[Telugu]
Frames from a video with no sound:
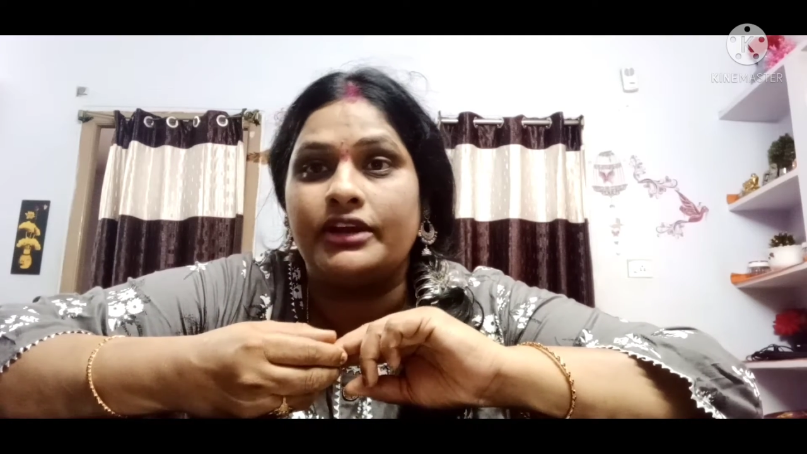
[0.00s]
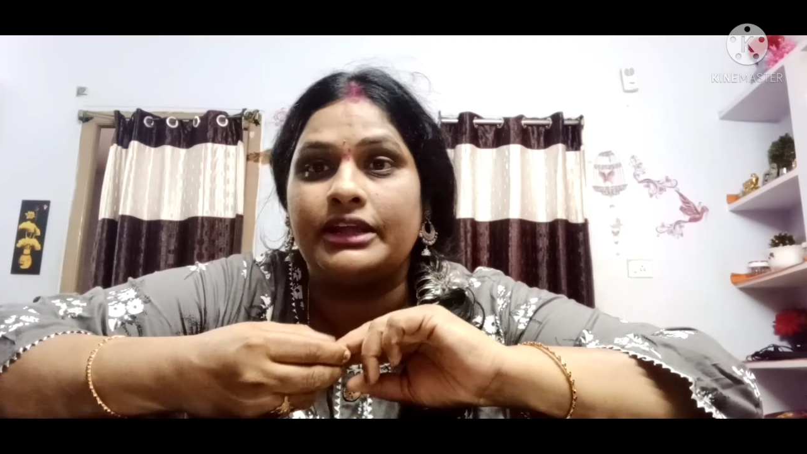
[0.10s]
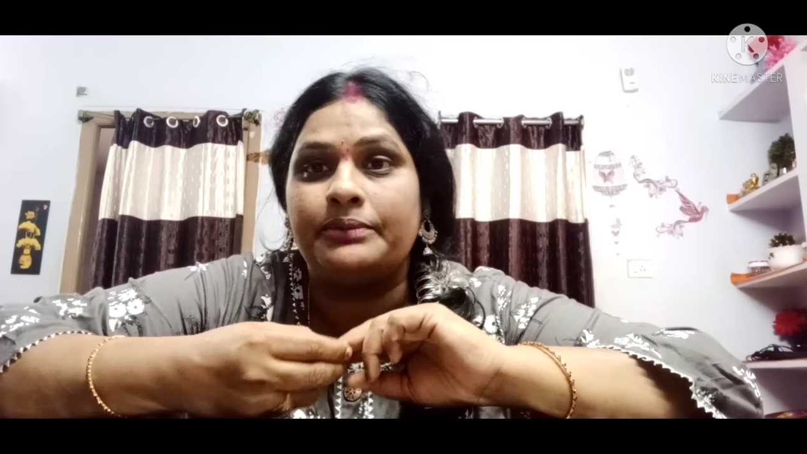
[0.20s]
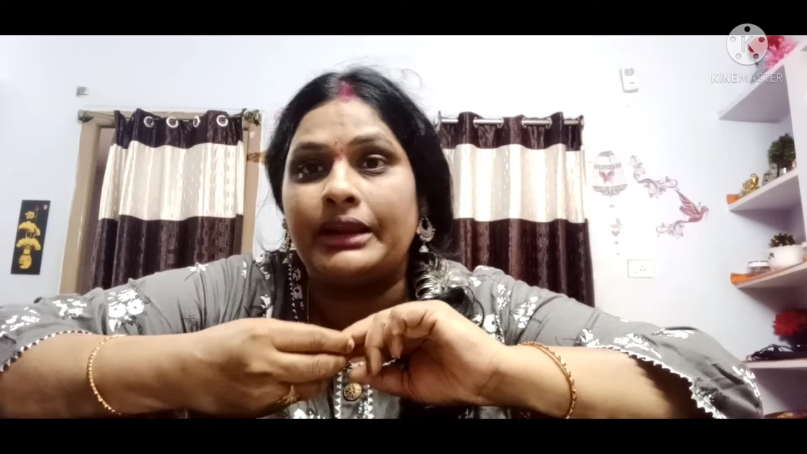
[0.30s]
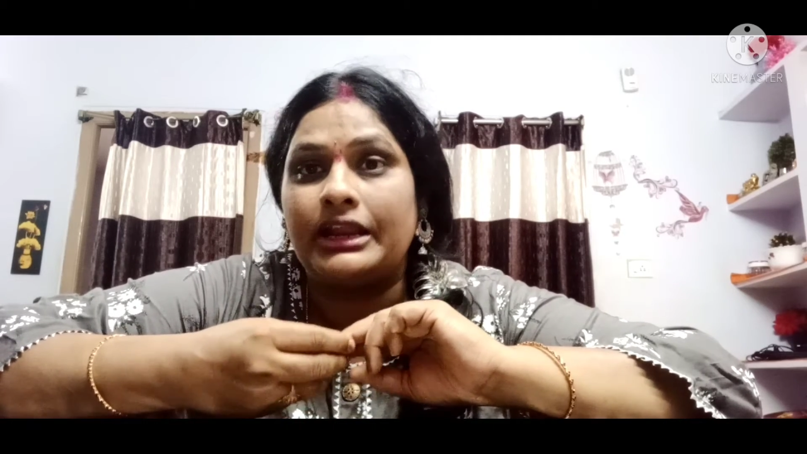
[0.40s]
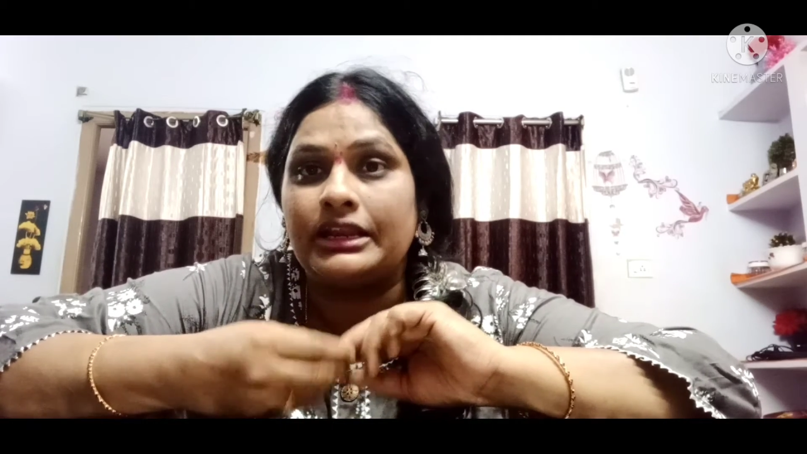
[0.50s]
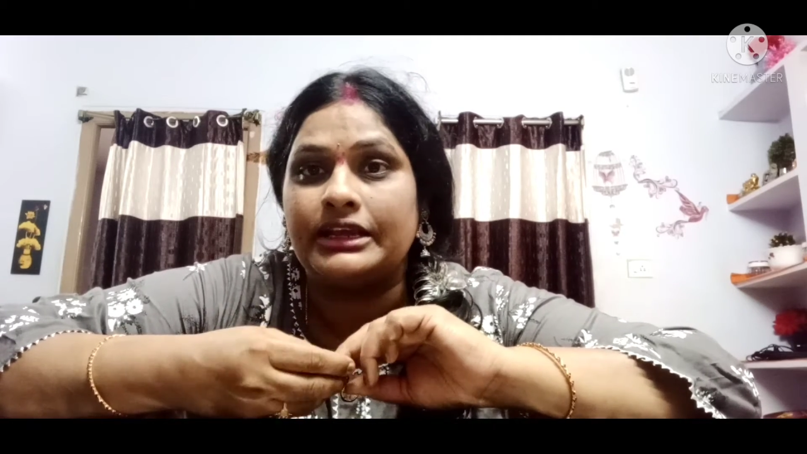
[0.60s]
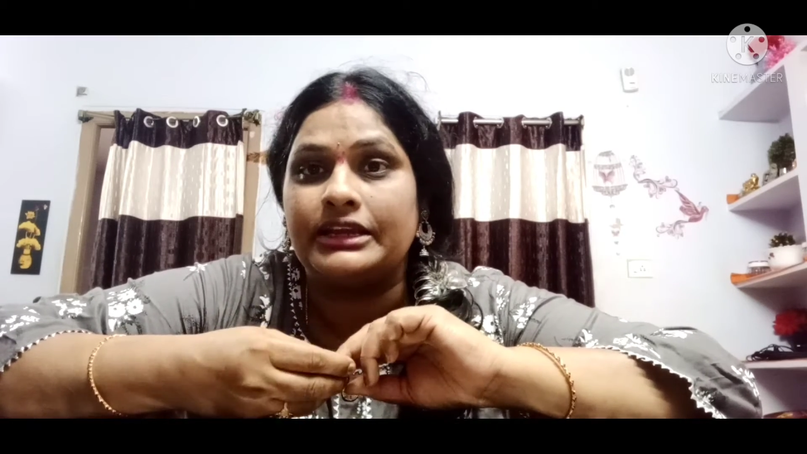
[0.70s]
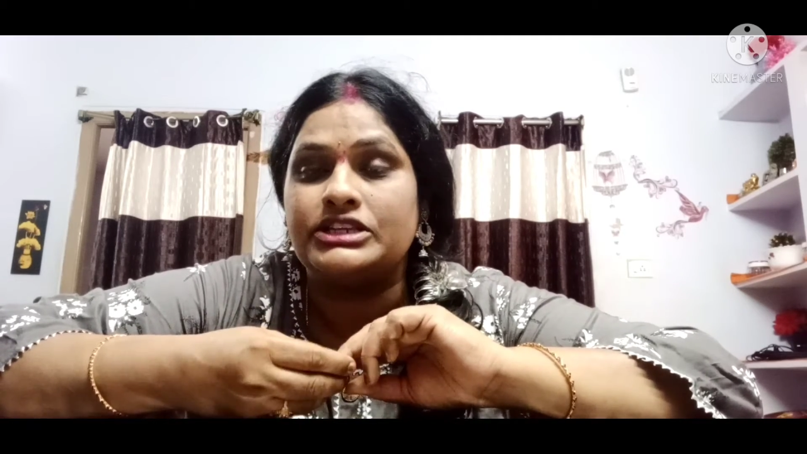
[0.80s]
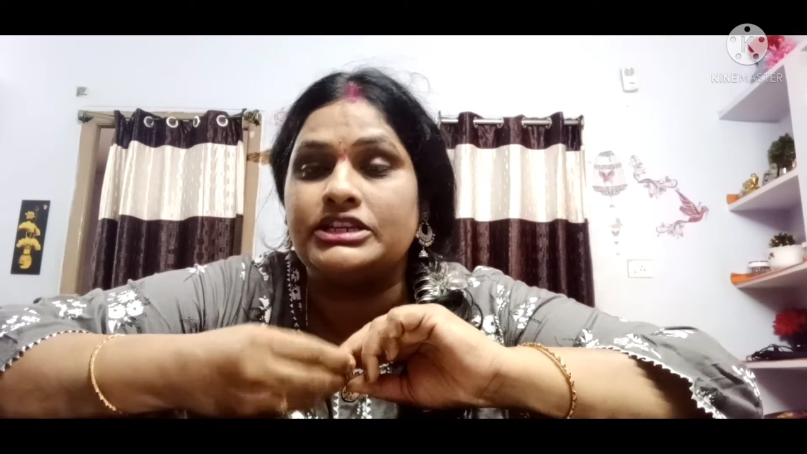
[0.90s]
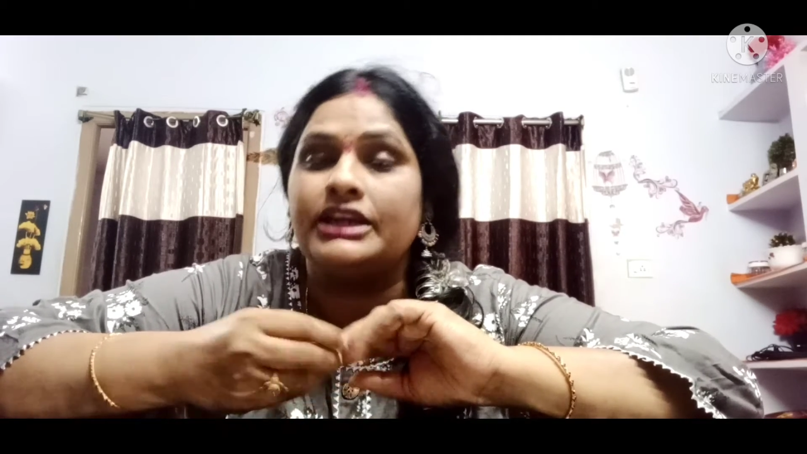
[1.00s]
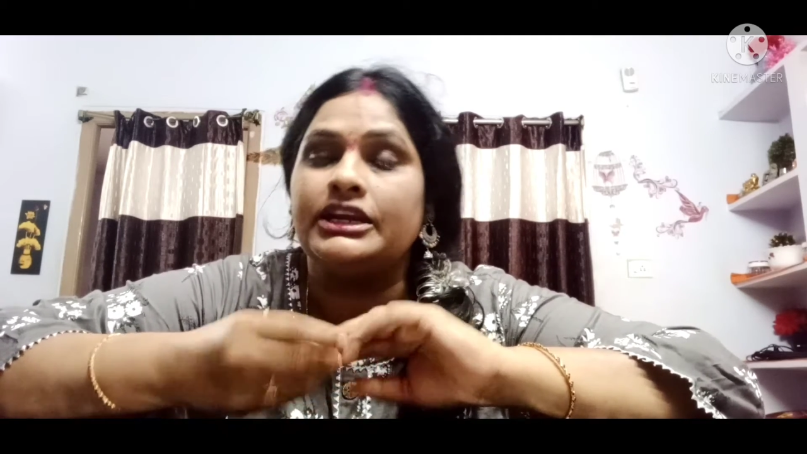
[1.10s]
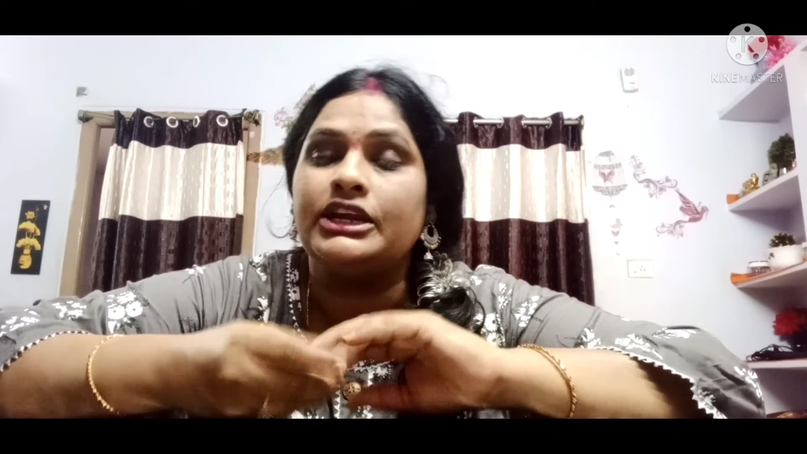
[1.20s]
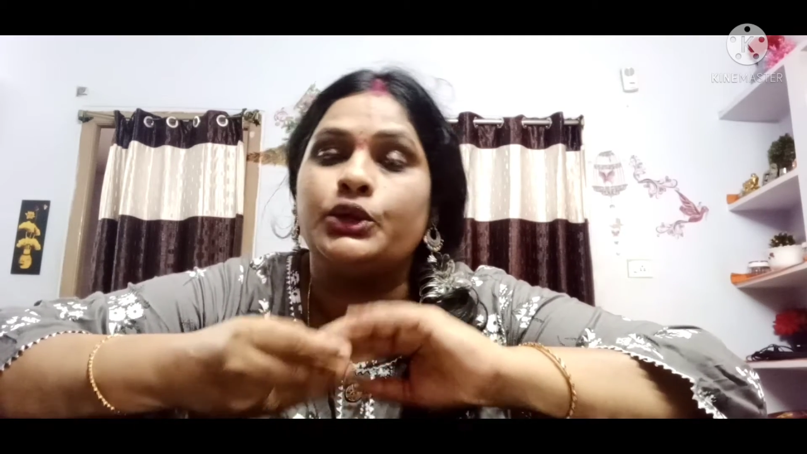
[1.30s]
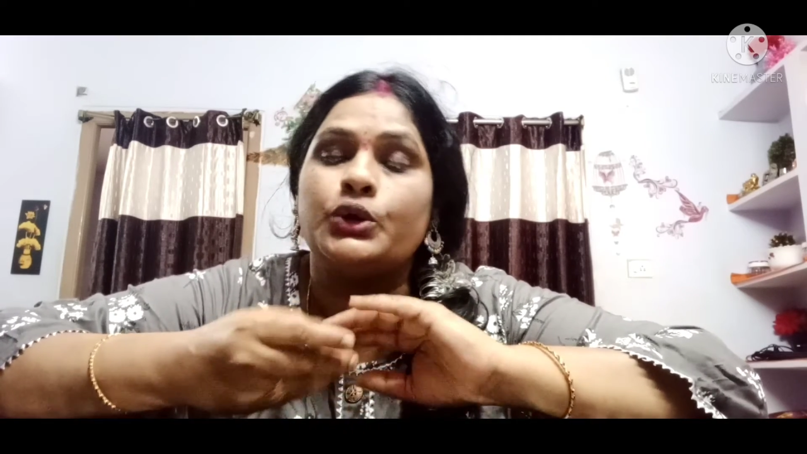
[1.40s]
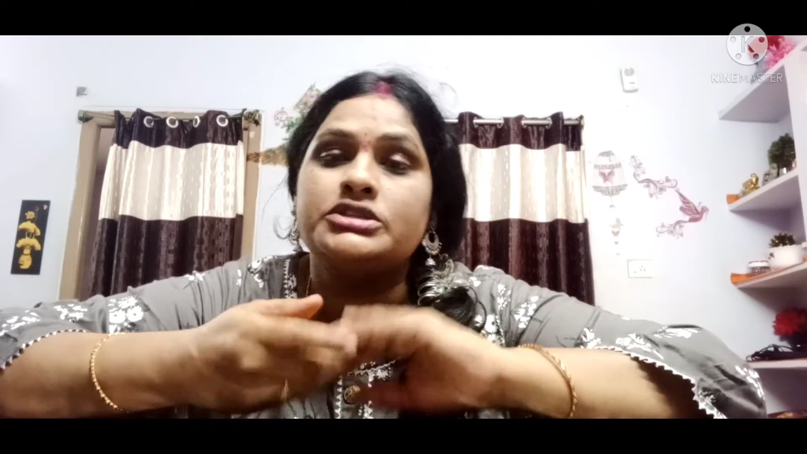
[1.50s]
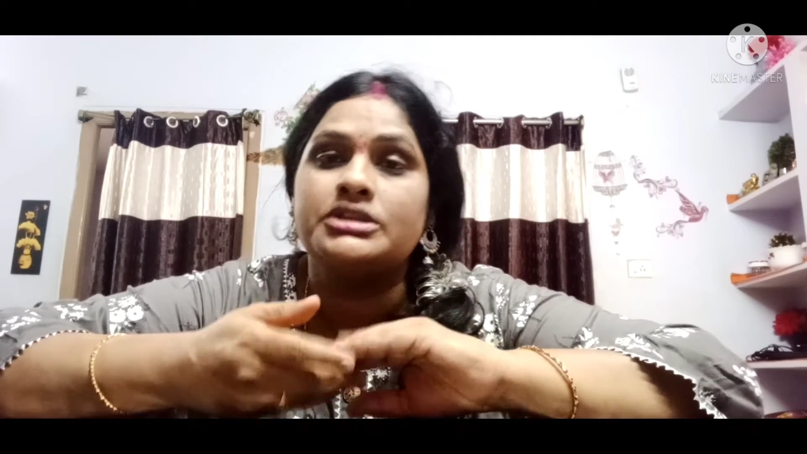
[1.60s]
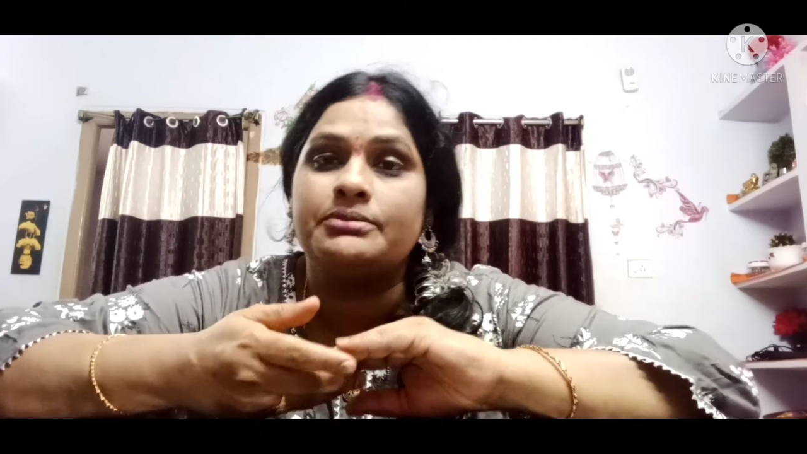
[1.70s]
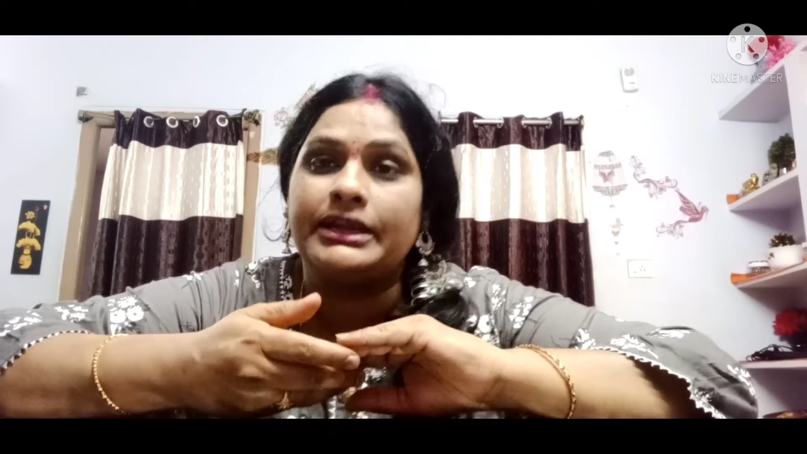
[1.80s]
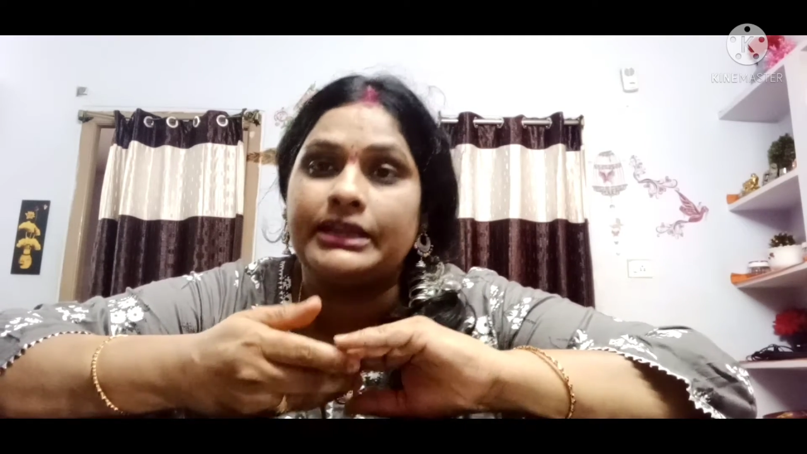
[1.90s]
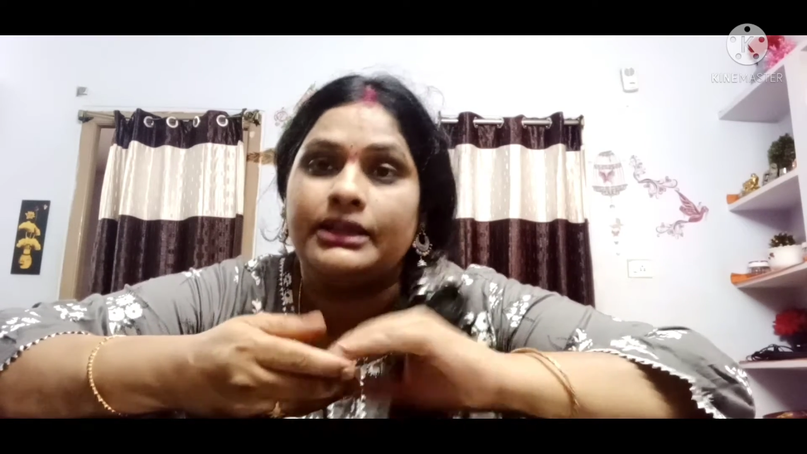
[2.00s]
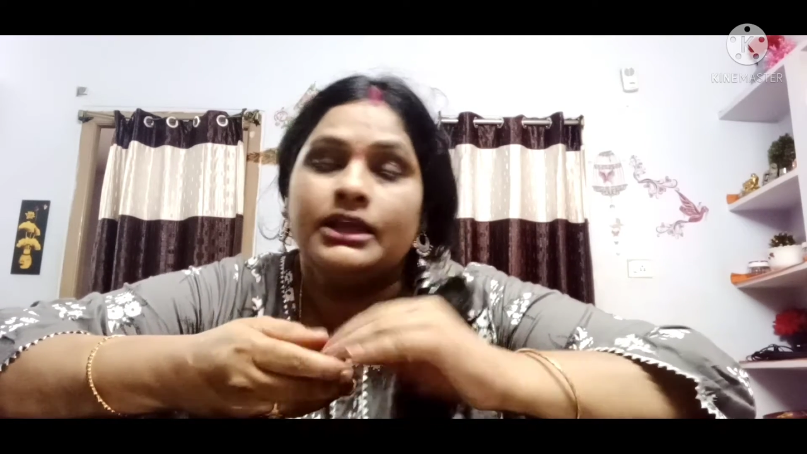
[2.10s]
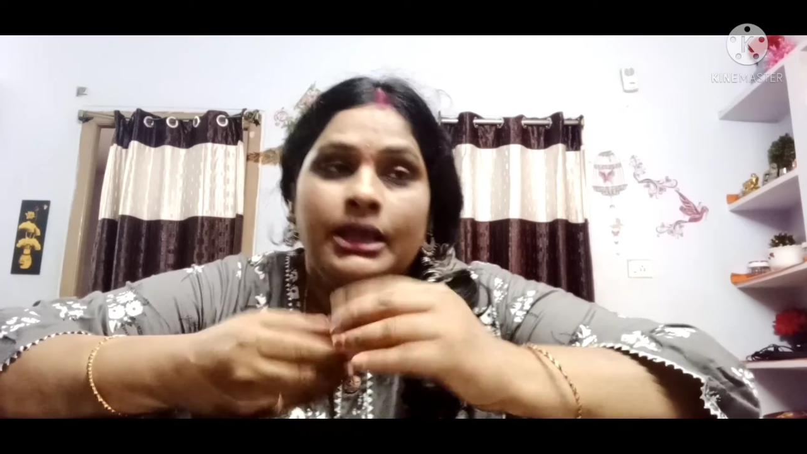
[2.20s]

వన్ ఇయర్ పిల్లల దగ్గర నుంచి అంటే డోస్ని బట్టి